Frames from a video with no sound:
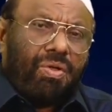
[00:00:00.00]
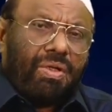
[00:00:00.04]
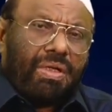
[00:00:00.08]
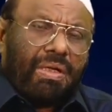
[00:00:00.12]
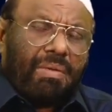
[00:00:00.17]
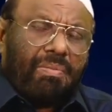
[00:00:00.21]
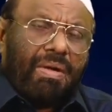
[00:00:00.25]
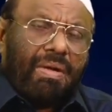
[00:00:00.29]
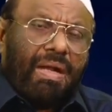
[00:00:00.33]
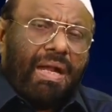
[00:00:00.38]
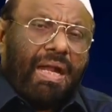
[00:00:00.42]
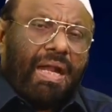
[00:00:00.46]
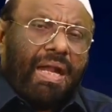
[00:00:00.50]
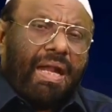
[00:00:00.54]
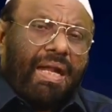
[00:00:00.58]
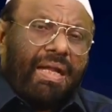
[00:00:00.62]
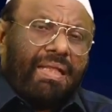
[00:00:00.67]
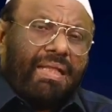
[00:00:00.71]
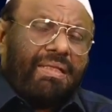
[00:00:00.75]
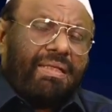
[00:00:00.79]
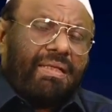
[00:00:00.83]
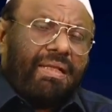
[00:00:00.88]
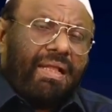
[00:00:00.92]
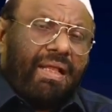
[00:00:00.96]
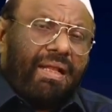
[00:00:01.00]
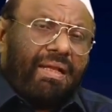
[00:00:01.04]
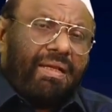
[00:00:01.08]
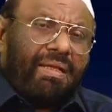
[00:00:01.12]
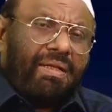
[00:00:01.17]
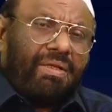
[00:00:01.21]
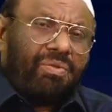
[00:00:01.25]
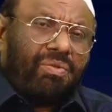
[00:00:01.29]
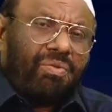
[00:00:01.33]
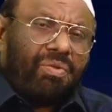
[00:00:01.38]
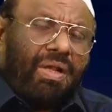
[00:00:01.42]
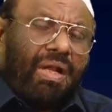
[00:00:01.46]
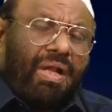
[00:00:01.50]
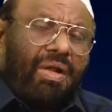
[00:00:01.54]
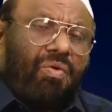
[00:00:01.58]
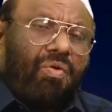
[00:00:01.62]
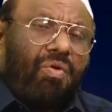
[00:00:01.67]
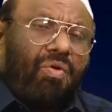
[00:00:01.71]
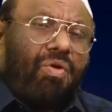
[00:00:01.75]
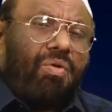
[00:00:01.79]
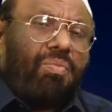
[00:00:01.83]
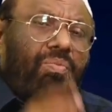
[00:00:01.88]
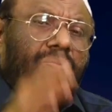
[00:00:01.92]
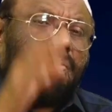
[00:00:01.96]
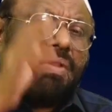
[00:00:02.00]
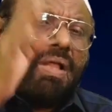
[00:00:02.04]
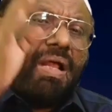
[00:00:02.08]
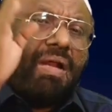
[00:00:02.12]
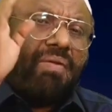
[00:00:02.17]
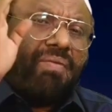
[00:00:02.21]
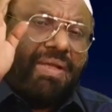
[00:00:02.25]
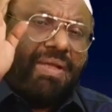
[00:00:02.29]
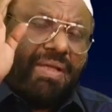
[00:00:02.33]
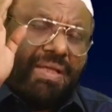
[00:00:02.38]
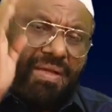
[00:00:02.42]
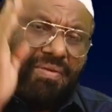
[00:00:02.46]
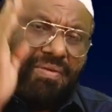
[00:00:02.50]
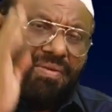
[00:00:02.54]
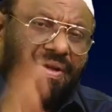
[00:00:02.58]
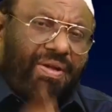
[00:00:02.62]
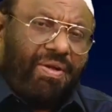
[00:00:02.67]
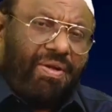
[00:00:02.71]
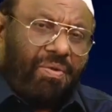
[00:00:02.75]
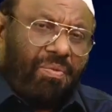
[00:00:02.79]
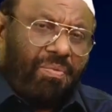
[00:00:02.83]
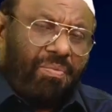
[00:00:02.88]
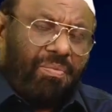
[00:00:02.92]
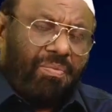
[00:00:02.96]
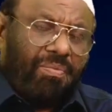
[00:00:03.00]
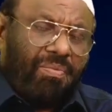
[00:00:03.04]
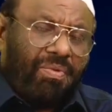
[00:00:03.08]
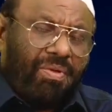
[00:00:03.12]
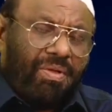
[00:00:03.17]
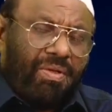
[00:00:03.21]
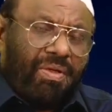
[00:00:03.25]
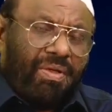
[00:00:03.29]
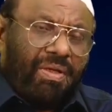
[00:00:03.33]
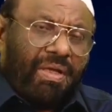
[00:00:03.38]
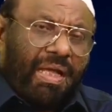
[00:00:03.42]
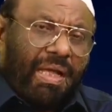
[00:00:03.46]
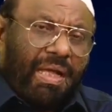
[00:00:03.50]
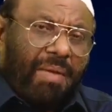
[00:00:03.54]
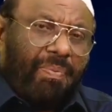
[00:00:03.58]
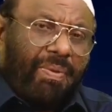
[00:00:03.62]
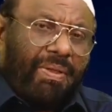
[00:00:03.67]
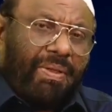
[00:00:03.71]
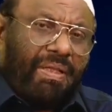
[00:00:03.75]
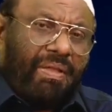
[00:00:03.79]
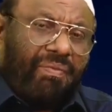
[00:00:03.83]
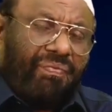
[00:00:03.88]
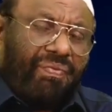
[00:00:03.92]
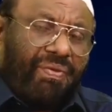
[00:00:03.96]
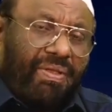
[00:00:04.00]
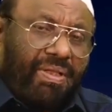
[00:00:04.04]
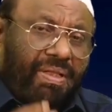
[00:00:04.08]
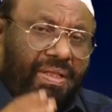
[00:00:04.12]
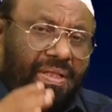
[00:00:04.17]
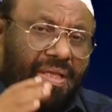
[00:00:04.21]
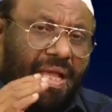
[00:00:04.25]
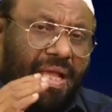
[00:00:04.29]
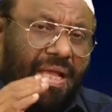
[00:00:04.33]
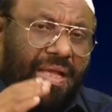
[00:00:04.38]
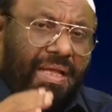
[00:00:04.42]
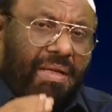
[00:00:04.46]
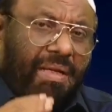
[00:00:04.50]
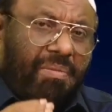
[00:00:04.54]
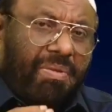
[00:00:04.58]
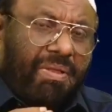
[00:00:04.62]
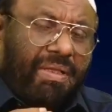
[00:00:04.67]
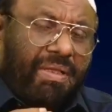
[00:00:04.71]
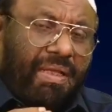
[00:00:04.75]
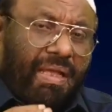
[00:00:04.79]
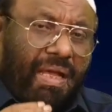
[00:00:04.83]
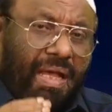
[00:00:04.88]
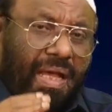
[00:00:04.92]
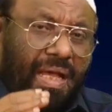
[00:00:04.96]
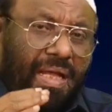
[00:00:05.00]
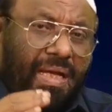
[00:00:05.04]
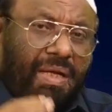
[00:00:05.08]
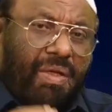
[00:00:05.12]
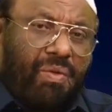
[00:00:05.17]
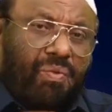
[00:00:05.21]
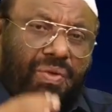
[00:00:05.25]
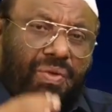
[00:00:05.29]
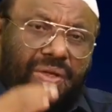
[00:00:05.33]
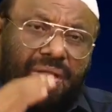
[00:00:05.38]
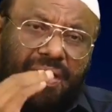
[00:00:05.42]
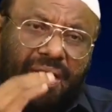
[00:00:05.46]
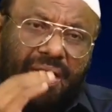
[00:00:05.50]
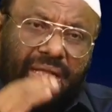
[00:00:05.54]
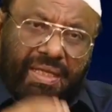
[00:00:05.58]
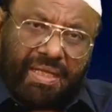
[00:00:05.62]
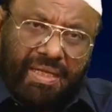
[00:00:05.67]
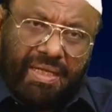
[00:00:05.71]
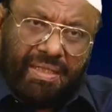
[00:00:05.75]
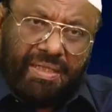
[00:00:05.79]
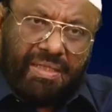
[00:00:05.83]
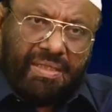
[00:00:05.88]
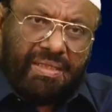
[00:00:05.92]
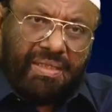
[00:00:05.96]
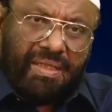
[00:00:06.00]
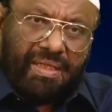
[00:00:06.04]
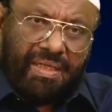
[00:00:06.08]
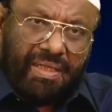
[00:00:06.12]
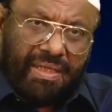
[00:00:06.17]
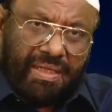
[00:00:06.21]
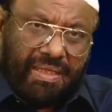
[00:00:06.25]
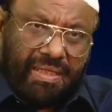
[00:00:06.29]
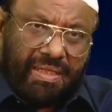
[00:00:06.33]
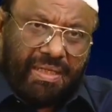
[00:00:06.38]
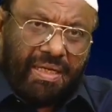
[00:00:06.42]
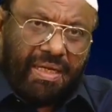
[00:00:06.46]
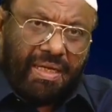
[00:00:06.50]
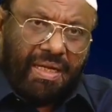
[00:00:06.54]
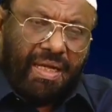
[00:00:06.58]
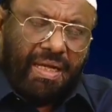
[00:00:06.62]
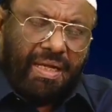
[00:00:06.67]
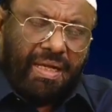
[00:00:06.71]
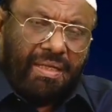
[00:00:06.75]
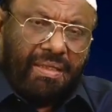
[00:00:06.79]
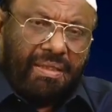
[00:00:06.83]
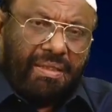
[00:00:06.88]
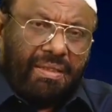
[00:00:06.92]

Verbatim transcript: ரமலான் அடைஞ்சிட்டார் என்று சொன்னால் நோன்பு தான் வைக்க வேண்டும் அப்போ இந்த ஃபிதியா என்பது யாருக்கு உரியதாக இருந்துச்சு என்று கேட்டால்